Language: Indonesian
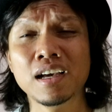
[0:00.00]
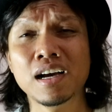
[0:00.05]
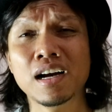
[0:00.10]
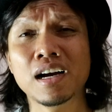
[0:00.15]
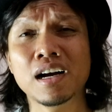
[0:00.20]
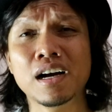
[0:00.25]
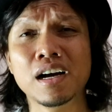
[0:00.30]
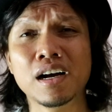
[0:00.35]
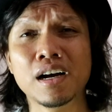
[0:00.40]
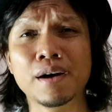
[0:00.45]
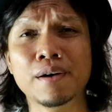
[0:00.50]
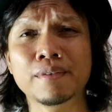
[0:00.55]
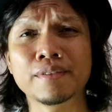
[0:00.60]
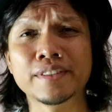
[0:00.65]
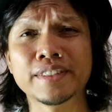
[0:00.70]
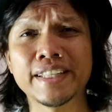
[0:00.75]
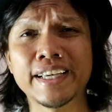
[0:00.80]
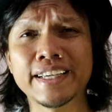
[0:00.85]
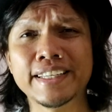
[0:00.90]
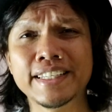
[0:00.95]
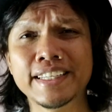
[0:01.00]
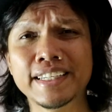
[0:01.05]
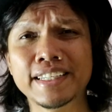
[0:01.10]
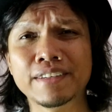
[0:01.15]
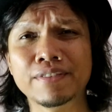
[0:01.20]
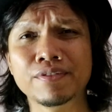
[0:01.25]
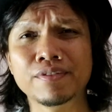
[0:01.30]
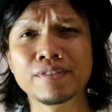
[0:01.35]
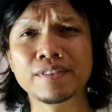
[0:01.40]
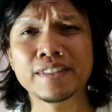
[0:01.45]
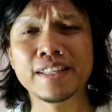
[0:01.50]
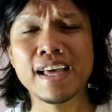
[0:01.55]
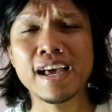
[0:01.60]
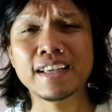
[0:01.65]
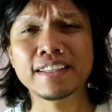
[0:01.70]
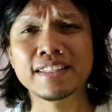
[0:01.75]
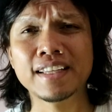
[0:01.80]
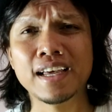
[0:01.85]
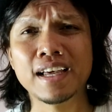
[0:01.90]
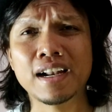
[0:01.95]
uh, teknik
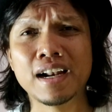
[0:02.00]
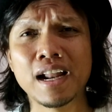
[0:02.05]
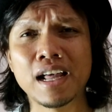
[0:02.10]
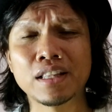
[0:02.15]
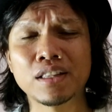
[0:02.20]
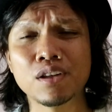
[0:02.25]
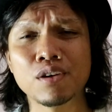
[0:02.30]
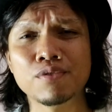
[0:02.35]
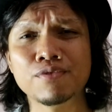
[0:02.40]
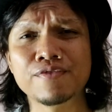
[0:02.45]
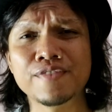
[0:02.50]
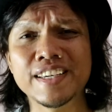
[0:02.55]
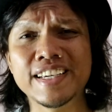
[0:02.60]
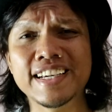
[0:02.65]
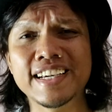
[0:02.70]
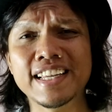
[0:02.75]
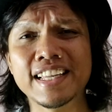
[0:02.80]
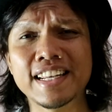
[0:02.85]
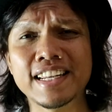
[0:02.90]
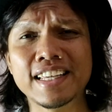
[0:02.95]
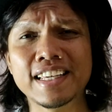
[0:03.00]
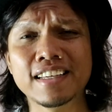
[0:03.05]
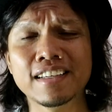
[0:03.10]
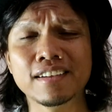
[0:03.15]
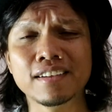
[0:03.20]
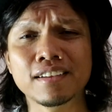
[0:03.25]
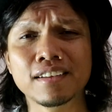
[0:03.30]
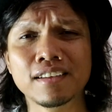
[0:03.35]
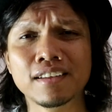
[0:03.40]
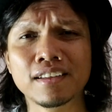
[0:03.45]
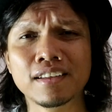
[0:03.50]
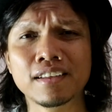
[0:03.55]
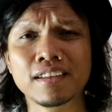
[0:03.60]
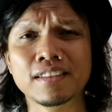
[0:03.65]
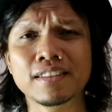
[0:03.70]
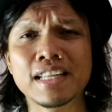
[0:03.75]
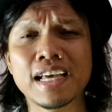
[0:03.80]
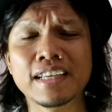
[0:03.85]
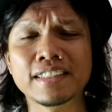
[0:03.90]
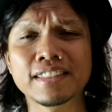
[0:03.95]
dasar atau fingering
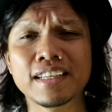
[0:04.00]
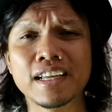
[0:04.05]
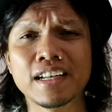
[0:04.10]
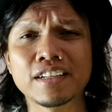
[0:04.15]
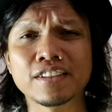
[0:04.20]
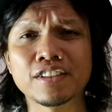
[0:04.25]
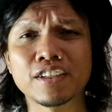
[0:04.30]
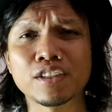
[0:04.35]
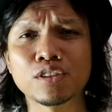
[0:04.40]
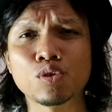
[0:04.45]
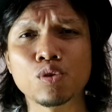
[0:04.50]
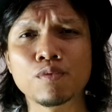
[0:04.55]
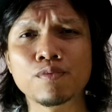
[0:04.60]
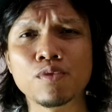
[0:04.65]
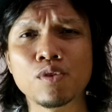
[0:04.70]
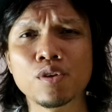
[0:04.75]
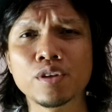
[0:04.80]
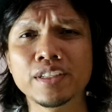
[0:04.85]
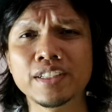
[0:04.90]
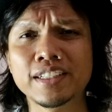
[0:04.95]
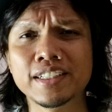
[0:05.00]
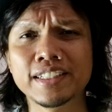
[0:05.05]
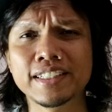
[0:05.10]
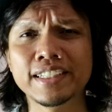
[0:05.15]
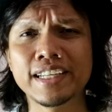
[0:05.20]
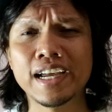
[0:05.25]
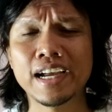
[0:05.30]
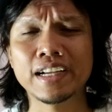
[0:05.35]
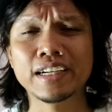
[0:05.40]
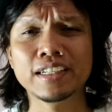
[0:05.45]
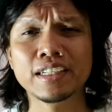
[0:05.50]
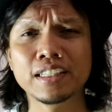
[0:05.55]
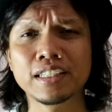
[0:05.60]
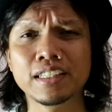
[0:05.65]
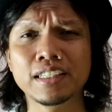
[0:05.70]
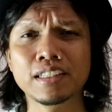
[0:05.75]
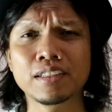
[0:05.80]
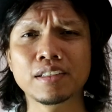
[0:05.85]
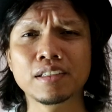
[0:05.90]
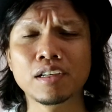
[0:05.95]
dasar saksofon yang
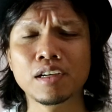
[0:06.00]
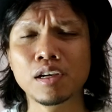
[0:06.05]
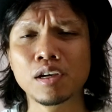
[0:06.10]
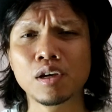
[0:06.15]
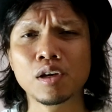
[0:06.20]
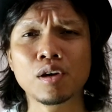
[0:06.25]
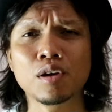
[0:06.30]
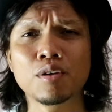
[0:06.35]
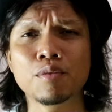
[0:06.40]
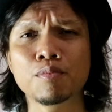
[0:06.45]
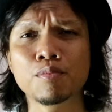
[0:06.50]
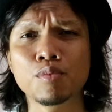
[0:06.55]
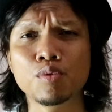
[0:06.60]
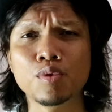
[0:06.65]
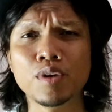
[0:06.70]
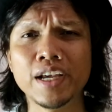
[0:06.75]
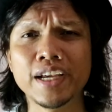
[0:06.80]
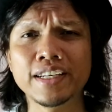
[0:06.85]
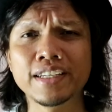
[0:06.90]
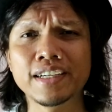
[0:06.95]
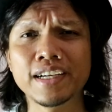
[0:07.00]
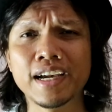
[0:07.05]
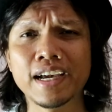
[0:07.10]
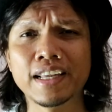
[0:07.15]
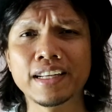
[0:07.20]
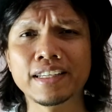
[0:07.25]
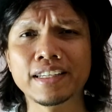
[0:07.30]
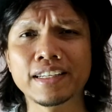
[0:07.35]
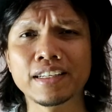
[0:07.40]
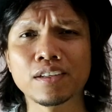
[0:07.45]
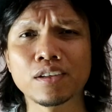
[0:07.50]
dimulai dengan